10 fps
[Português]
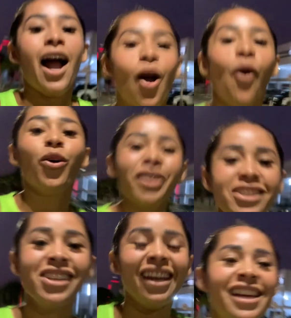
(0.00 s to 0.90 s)
Oi,
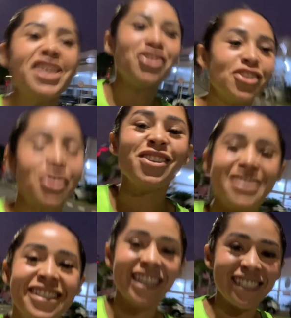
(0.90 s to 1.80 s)
gente!
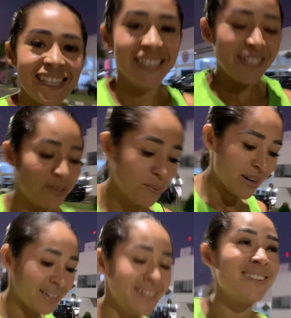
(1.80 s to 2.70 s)
Dia seguinte por aqui,